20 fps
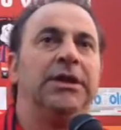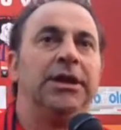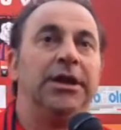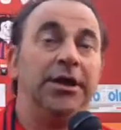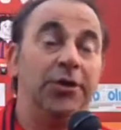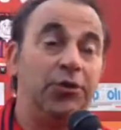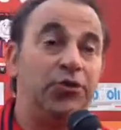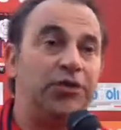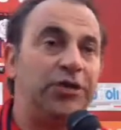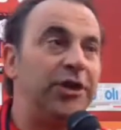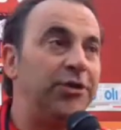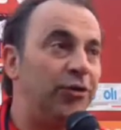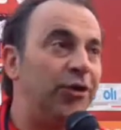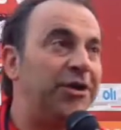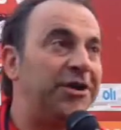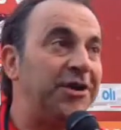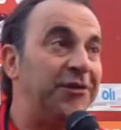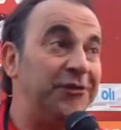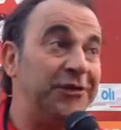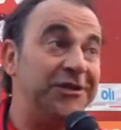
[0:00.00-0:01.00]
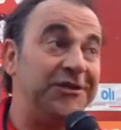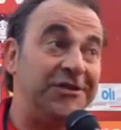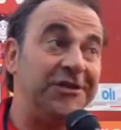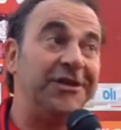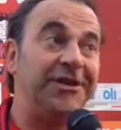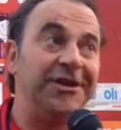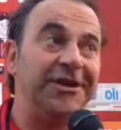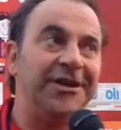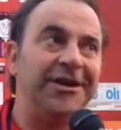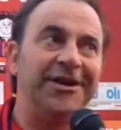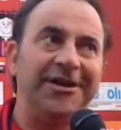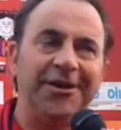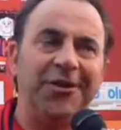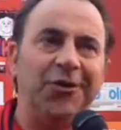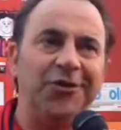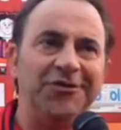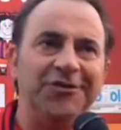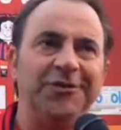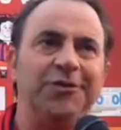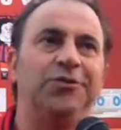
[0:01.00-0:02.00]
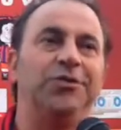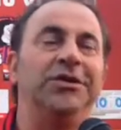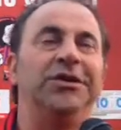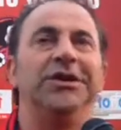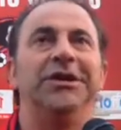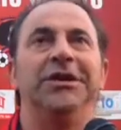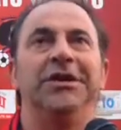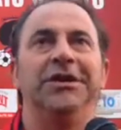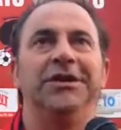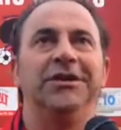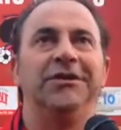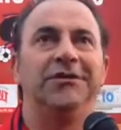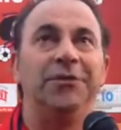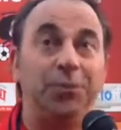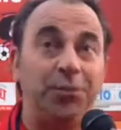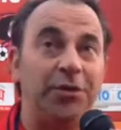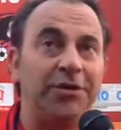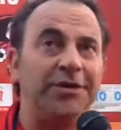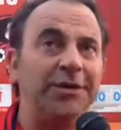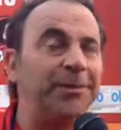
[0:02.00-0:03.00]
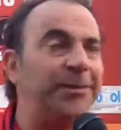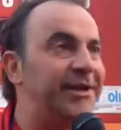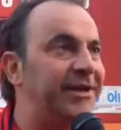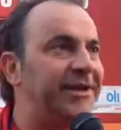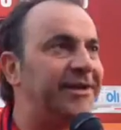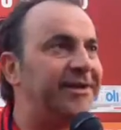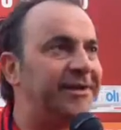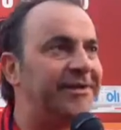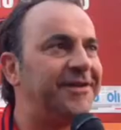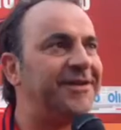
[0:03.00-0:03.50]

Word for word: e riuscendo anche a vincere anche oggi, quindi ci porta bene.